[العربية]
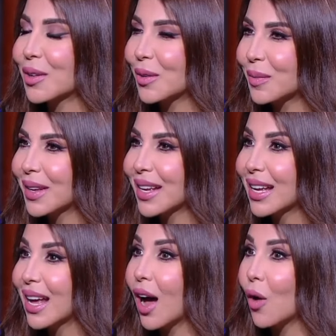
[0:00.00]
احنا عمالين
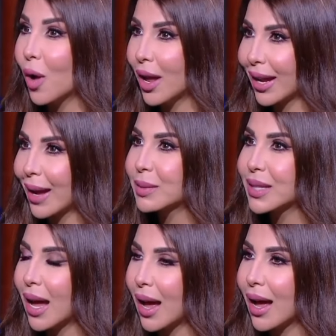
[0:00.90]
نتكلم هو في حاجات
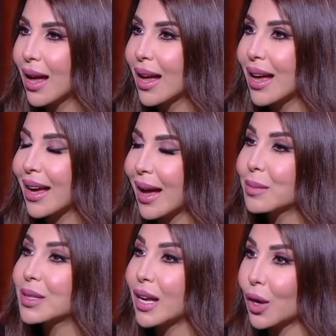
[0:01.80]
الخمسه شخصيه
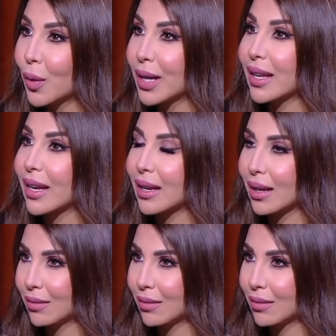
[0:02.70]
خمسه اخواتك